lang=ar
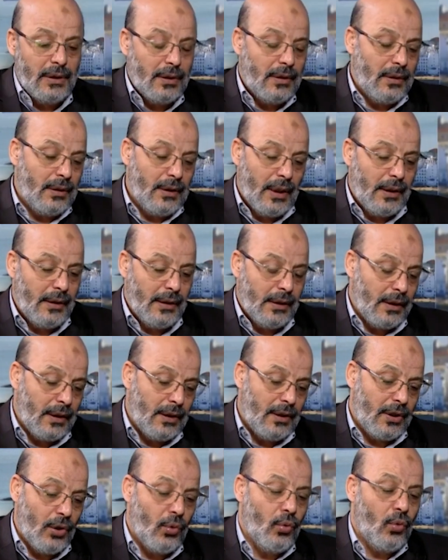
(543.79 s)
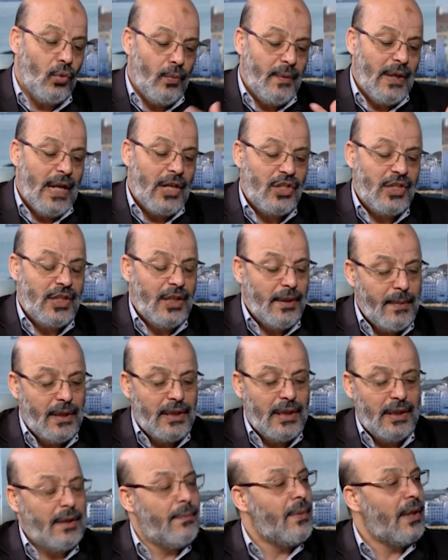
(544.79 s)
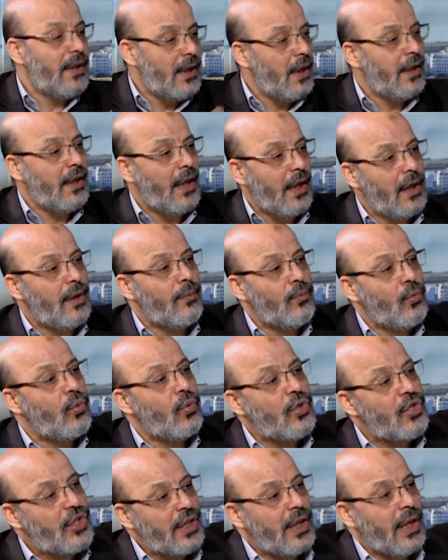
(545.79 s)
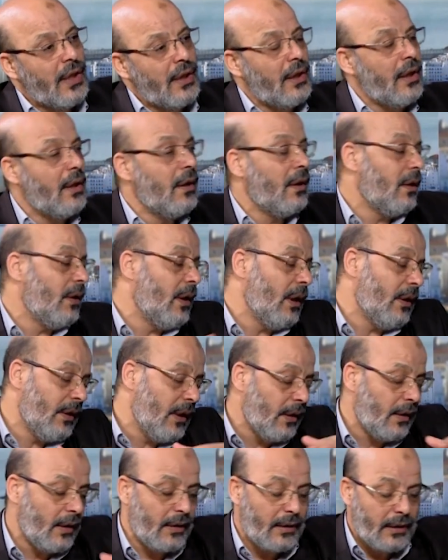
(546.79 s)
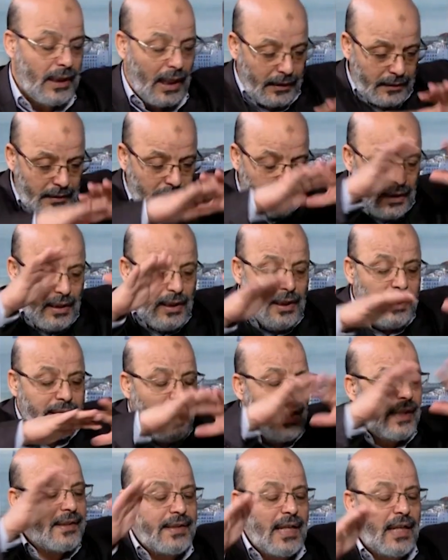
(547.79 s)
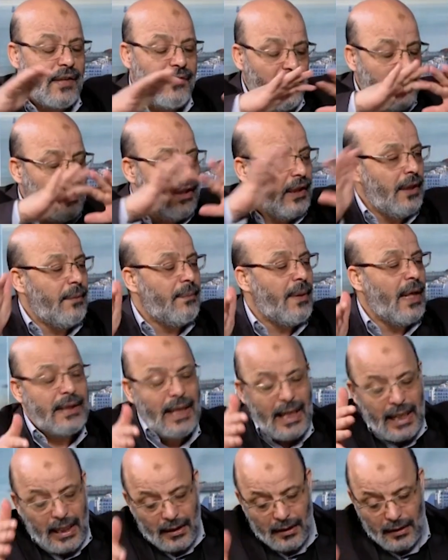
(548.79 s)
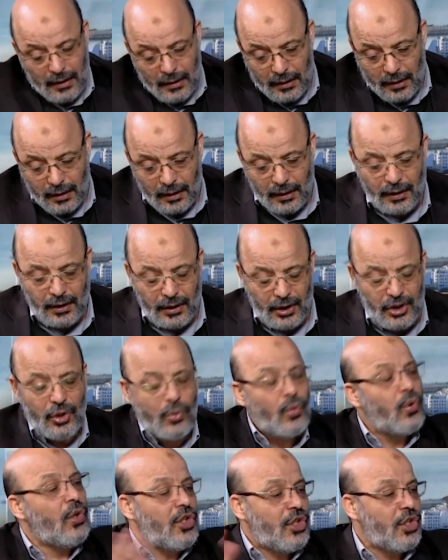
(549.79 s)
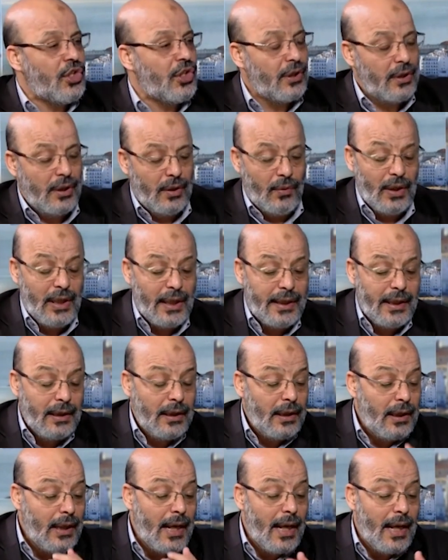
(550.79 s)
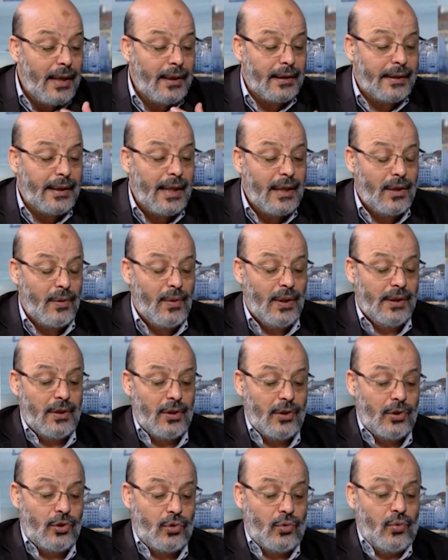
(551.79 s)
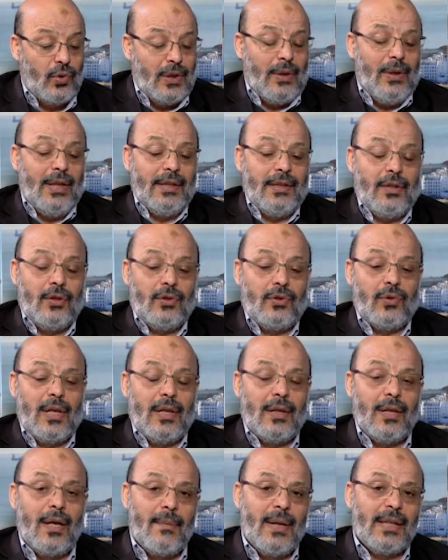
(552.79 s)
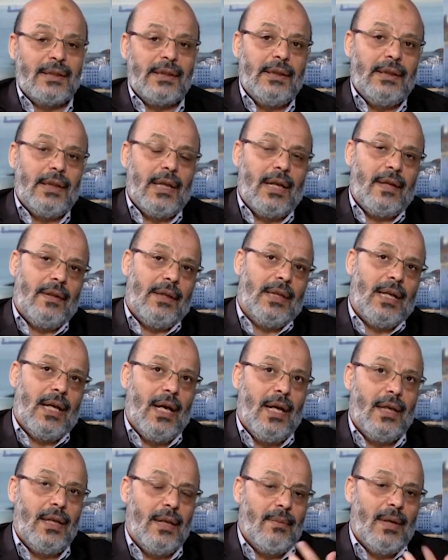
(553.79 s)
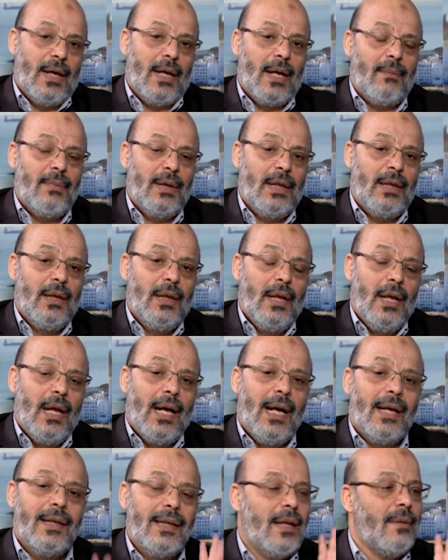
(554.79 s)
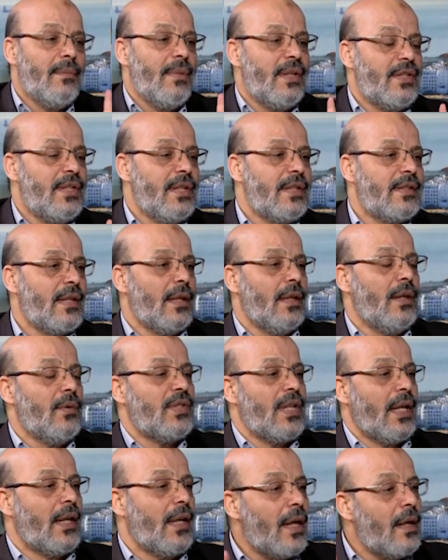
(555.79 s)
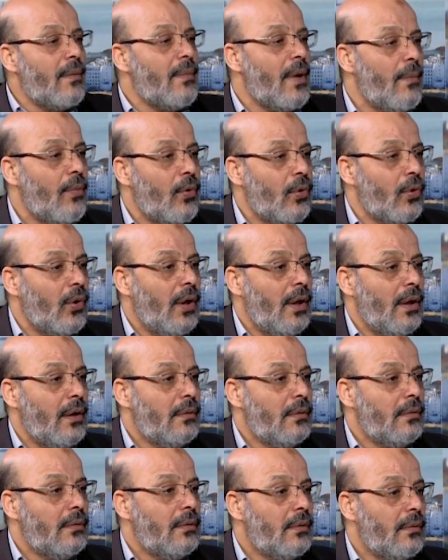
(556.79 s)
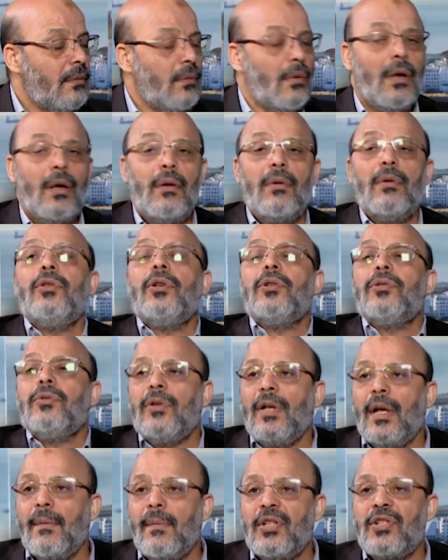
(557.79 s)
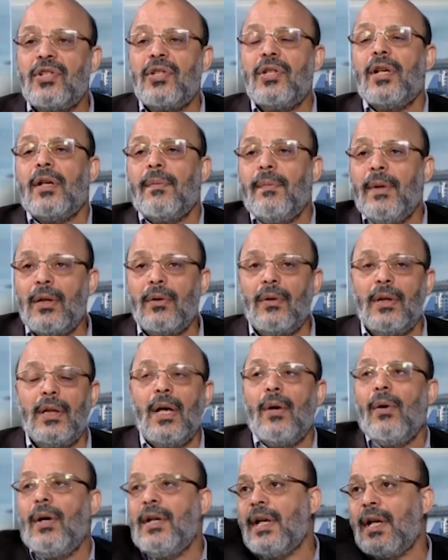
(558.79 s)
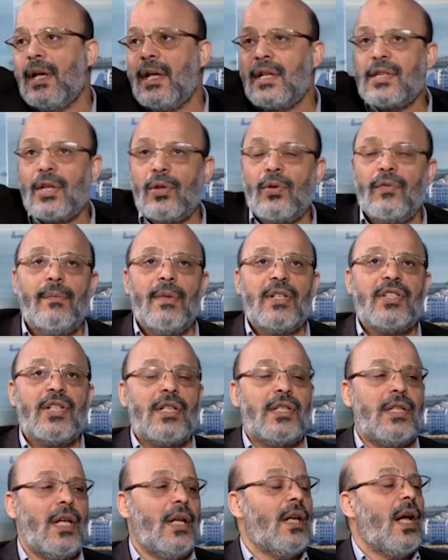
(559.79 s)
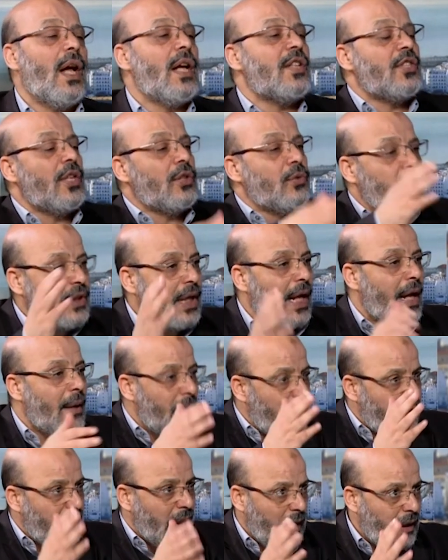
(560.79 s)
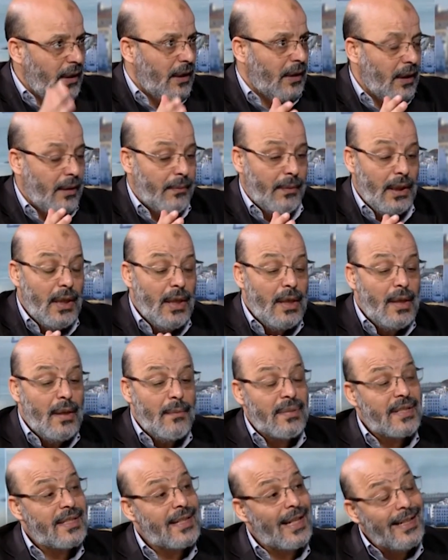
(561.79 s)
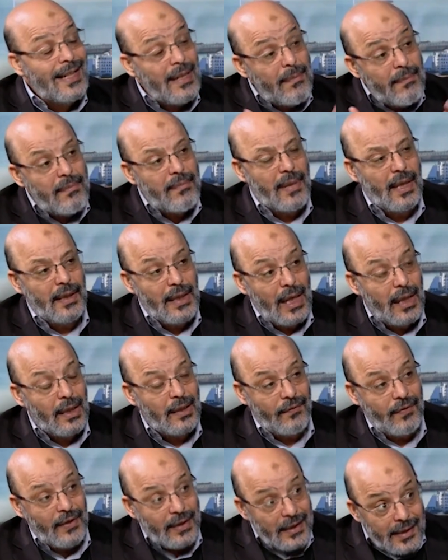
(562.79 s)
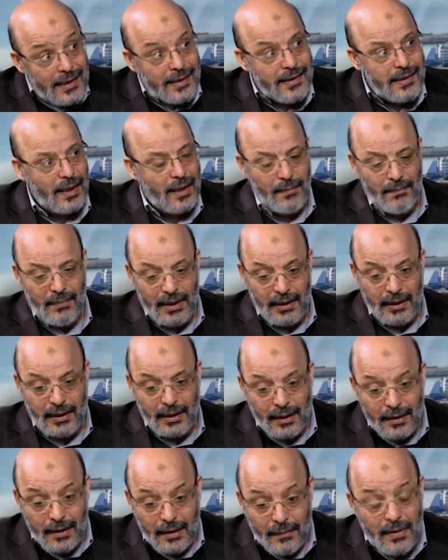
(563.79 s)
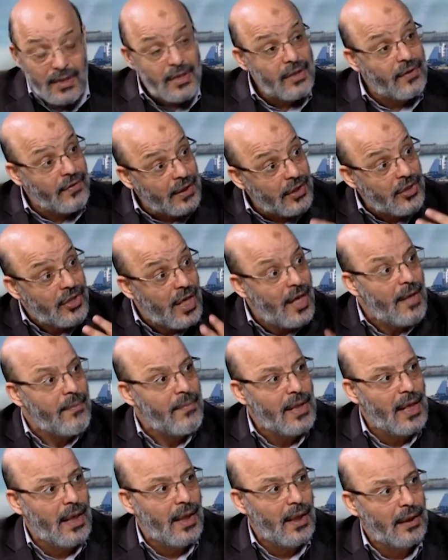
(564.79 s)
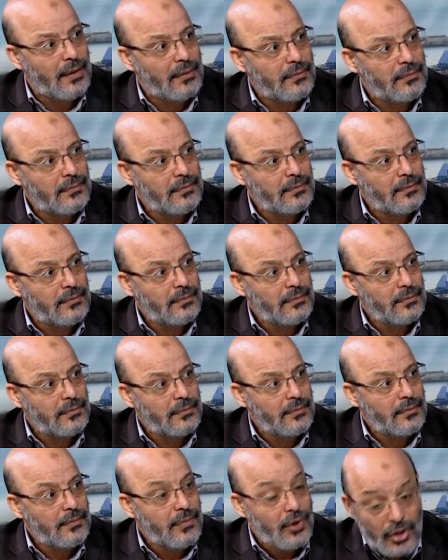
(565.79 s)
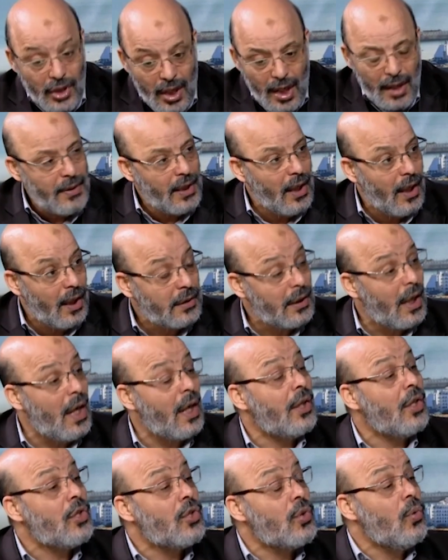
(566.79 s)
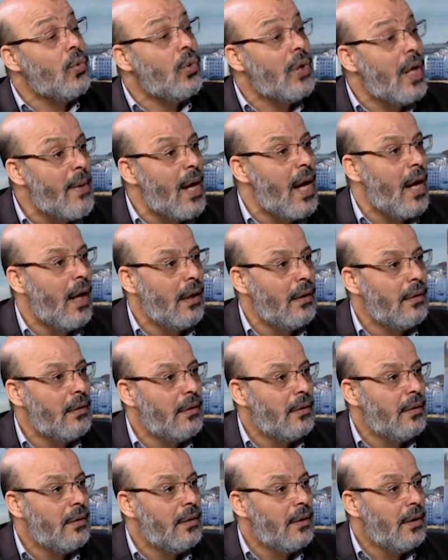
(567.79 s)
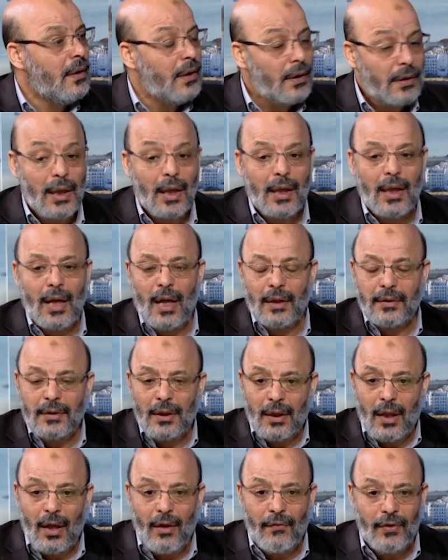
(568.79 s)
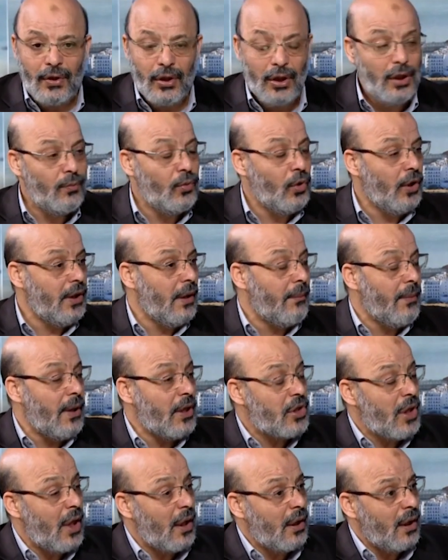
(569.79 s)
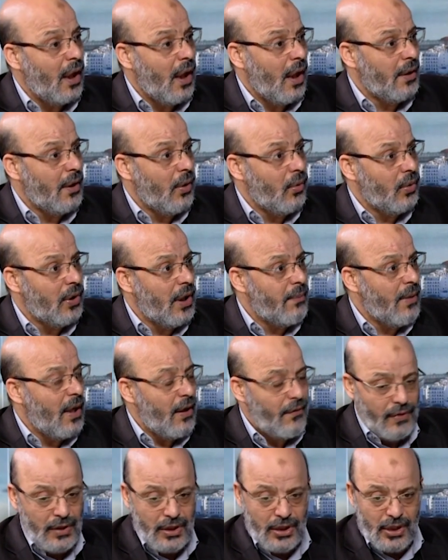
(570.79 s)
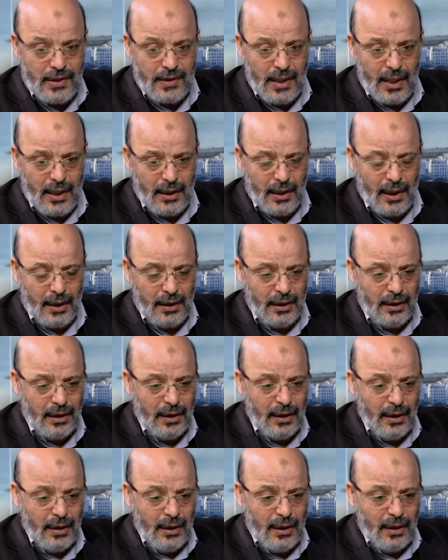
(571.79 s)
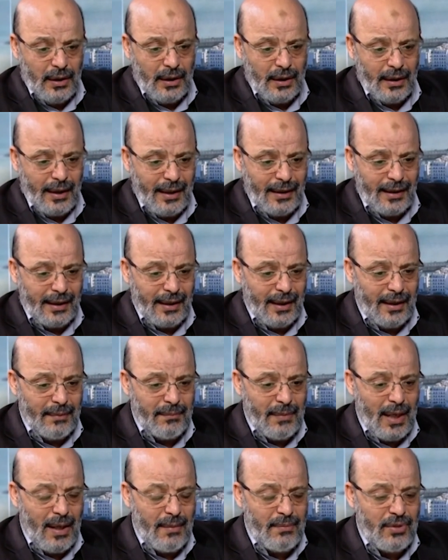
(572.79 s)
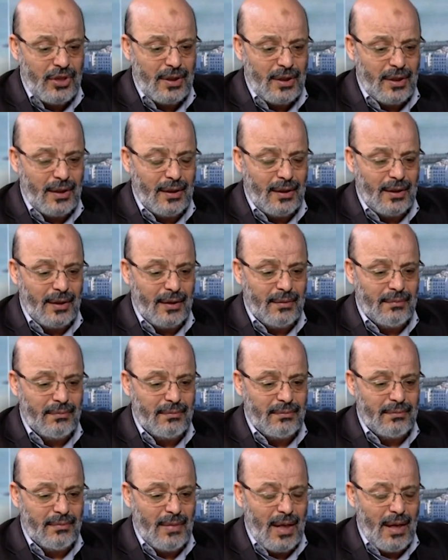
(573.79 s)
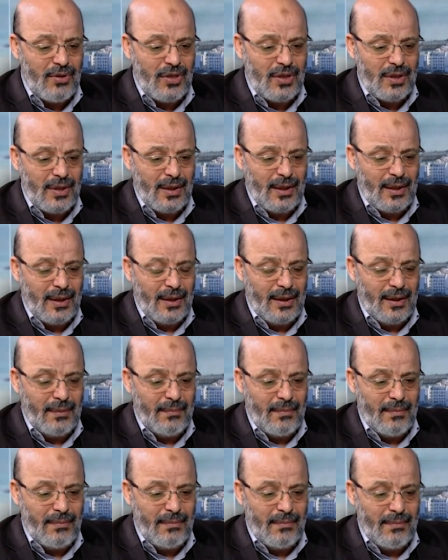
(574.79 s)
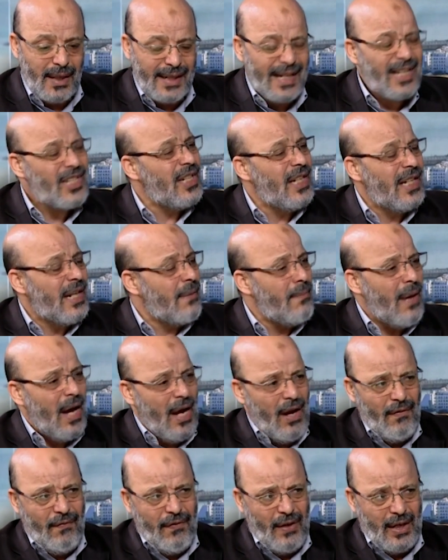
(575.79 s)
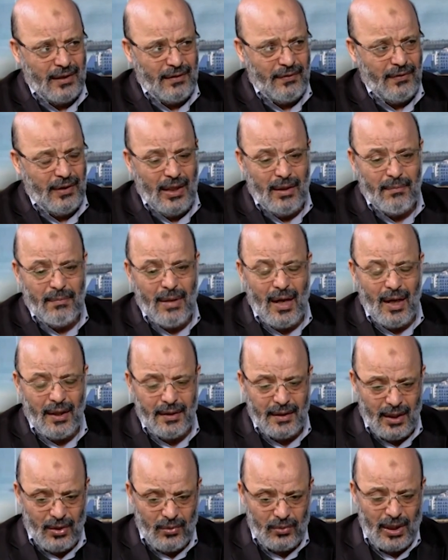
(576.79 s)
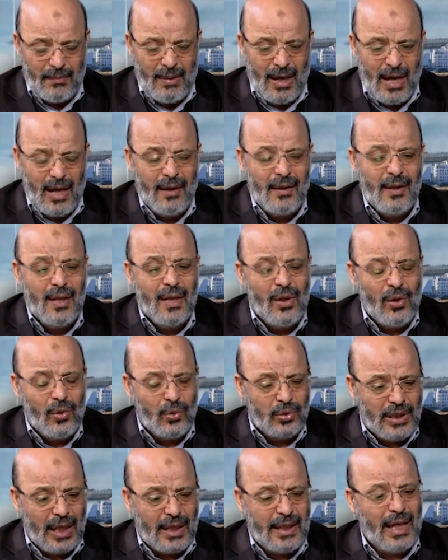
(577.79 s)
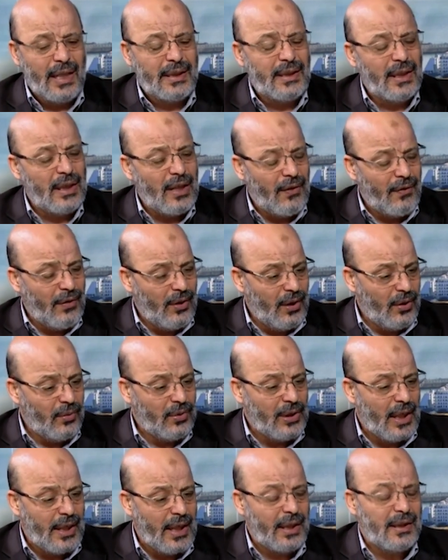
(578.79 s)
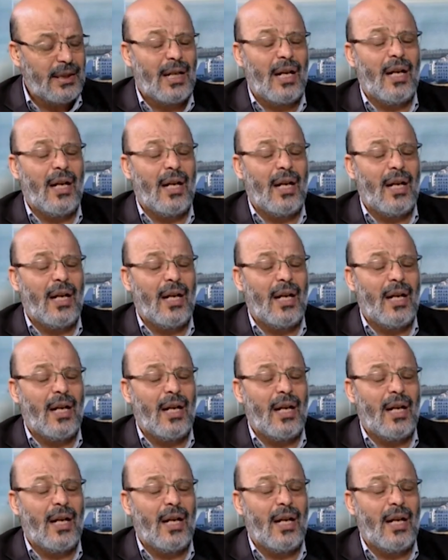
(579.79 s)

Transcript: يعني كي نقولوا من اجل العباده العباده هي علم كل شيء يعني نعم لاجل الصلاه تحت سقف العباده يجي كل شيء ولكن الان كاينه واحد الصوره واحد الصوره النمطيه خليناها احنا من قبل ان المسجد صلي وسكر الباب نعم ودرتوا لنا مسجد كبير وعلى وعلى نصلوا في المسجد تاعنا خسرتوا الدراهم مثلا هذا الكلام بصح لما يعرف الانسان باللي هذا المسجد فيه جامعه جامعه تخرج العلماء نعم في مكتبات في ما شاء الله عندنا علماء في الجزائر يعني يعني غير ما مش ما مش ما كاينش اللي يلمحهم فقط يعني عندنا علماء ربما من خلال هذا